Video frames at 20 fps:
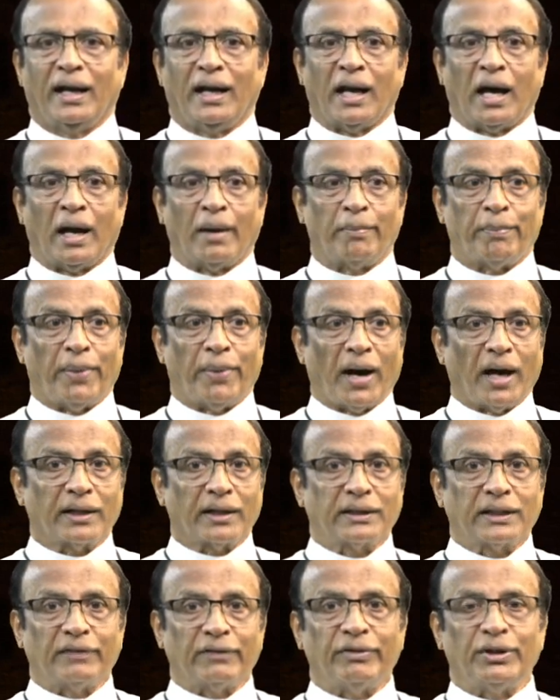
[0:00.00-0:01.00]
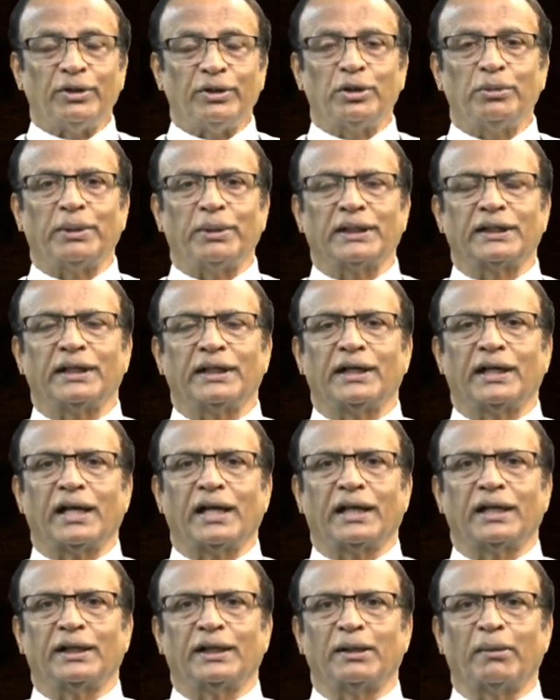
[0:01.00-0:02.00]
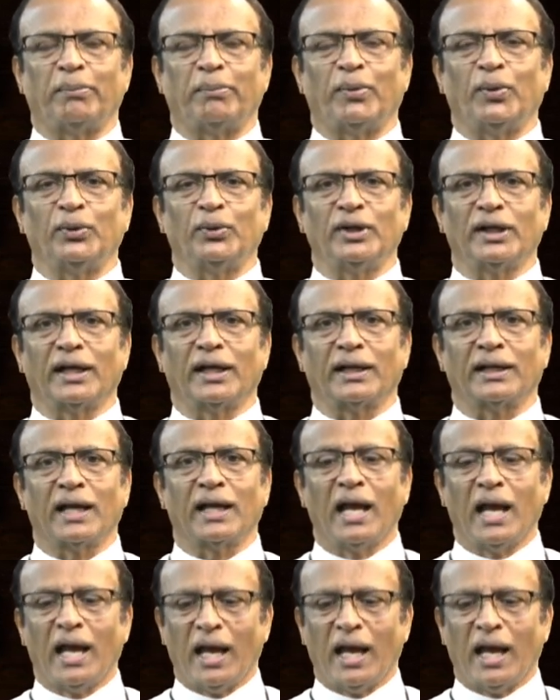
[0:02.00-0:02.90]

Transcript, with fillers: நான் பார்க்க வேண்டும் என்கின்ற இந்த போதகர்